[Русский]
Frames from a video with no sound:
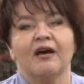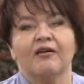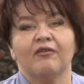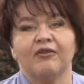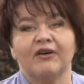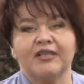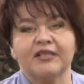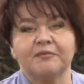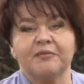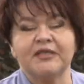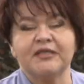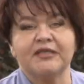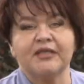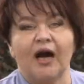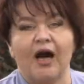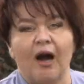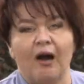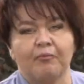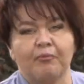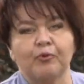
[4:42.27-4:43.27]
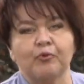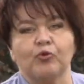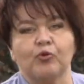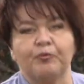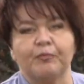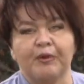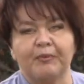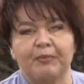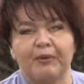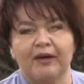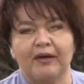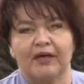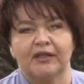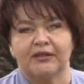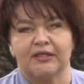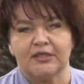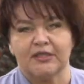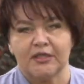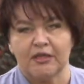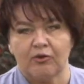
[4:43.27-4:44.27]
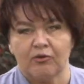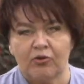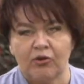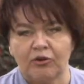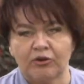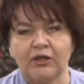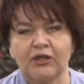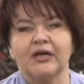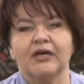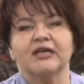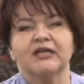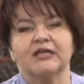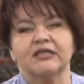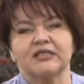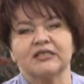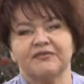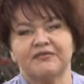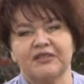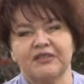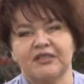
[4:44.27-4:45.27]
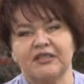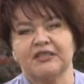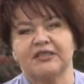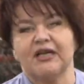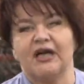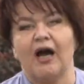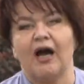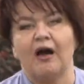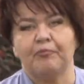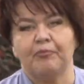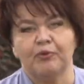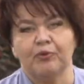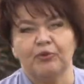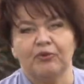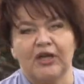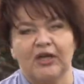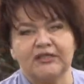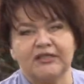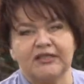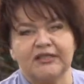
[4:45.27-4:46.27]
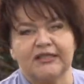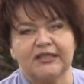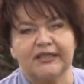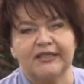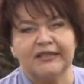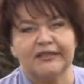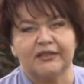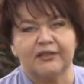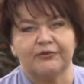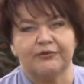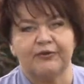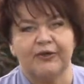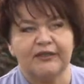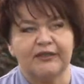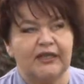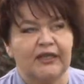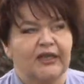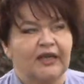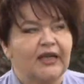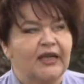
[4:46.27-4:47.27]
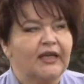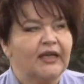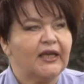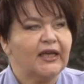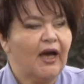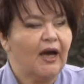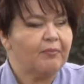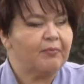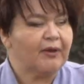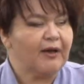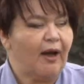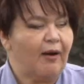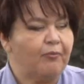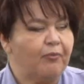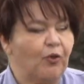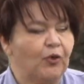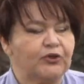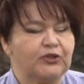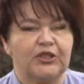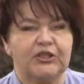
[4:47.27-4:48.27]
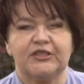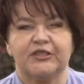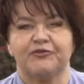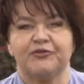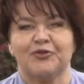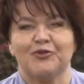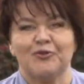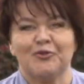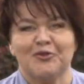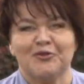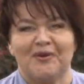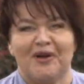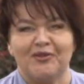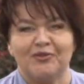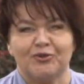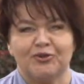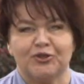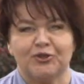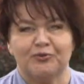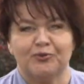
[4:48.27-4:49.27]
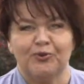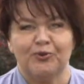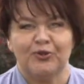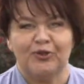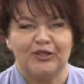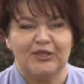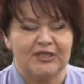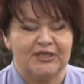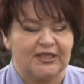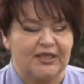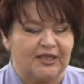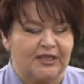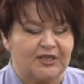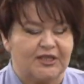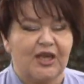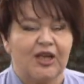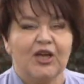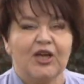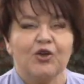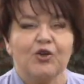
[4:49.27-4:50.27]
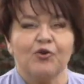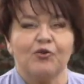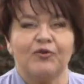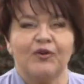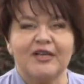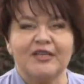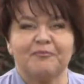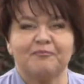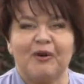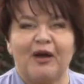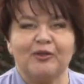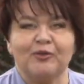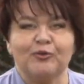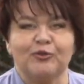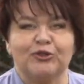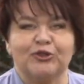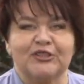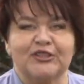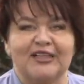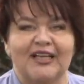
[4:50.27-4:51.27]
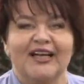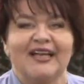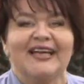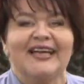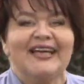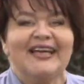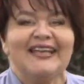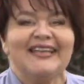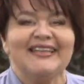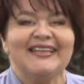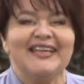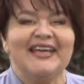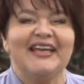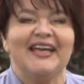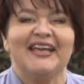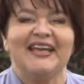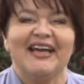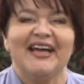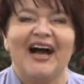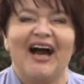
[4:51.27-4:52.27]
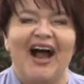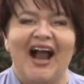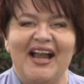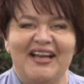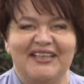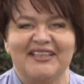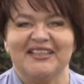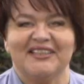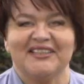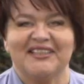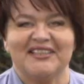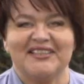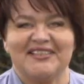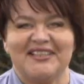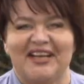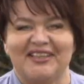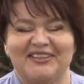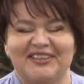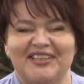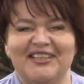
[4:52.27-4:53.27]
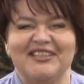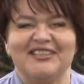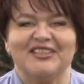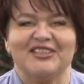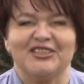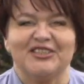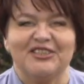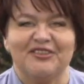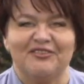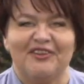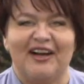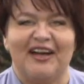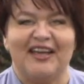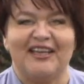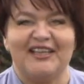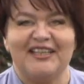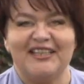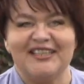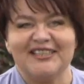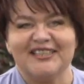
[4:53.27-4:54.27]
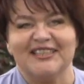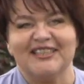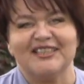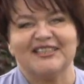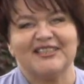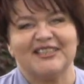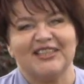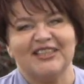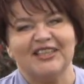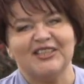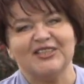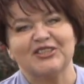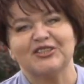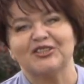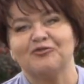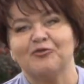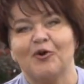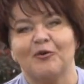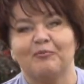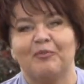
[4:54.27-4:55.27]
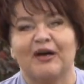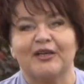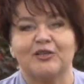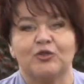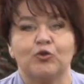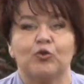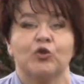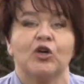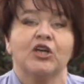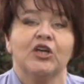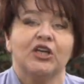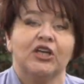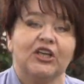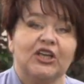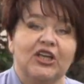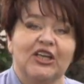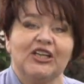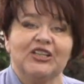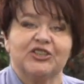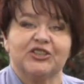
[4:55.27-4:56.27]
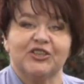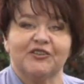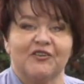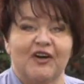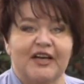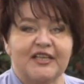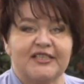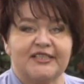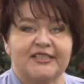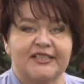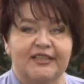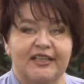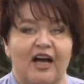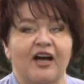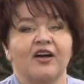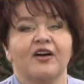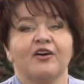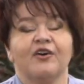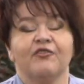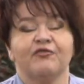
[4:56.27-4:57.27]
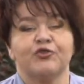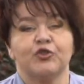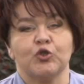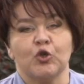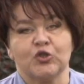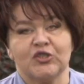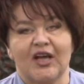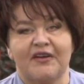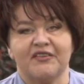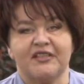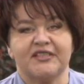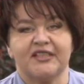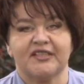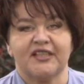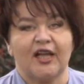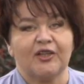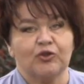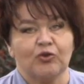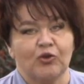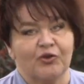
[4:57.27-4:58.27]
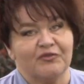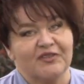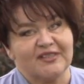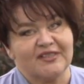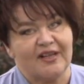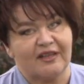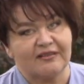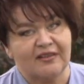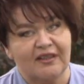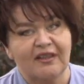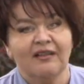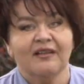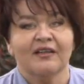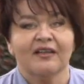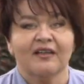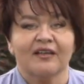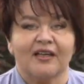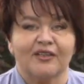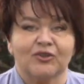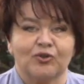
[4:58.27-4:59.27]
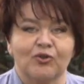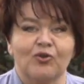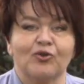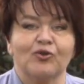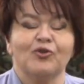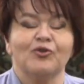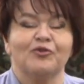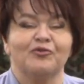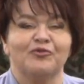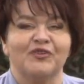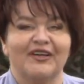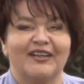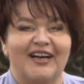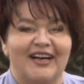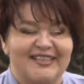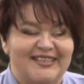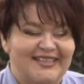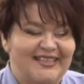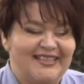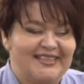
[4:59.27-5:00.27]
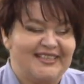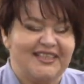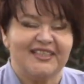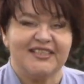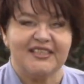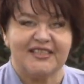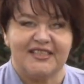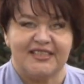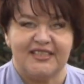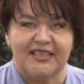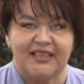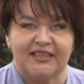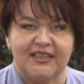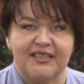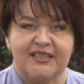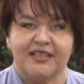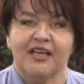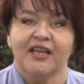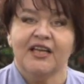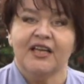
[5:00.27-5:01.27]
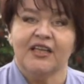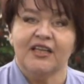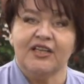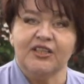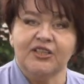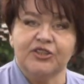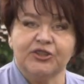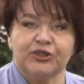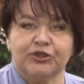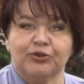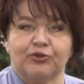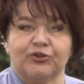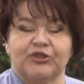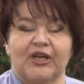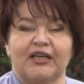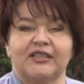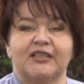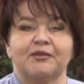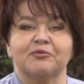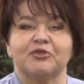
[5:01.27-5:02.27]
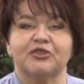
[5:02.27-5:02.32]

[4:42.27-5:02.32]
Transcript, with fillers: Возьмите ампулку препарата циркон, разведите ампулу на 10 литров воды и обработайте всю свою живую изгородь. И у вас получится нереальной красоты живая изгородь или живой бордюр или живая стена. Все зависит от той высоты, которую вы хотите сделать. И еще таким